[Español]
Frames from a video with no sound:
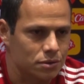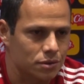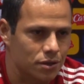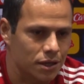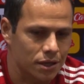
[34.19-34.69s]

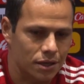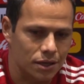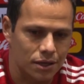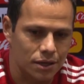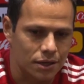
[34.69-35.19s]
Creo
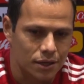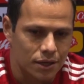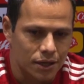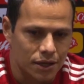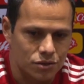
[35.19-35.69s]
que
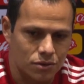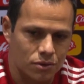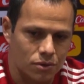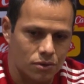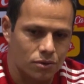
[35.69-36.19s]

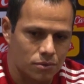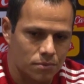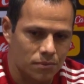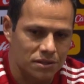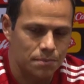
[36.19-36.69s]
eso
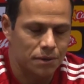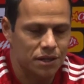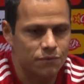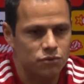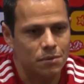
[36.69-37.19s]
va a ser
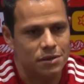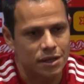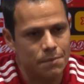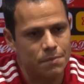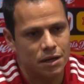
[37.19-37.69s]
parte
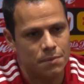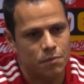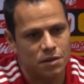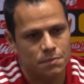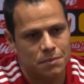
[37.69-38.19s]
fundamental para que
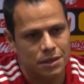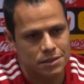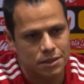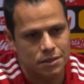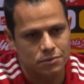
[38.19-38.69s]
puedas
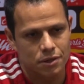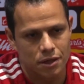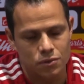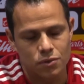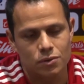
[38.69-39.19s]
permanecer en,
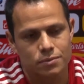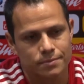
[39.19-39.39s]
en un club.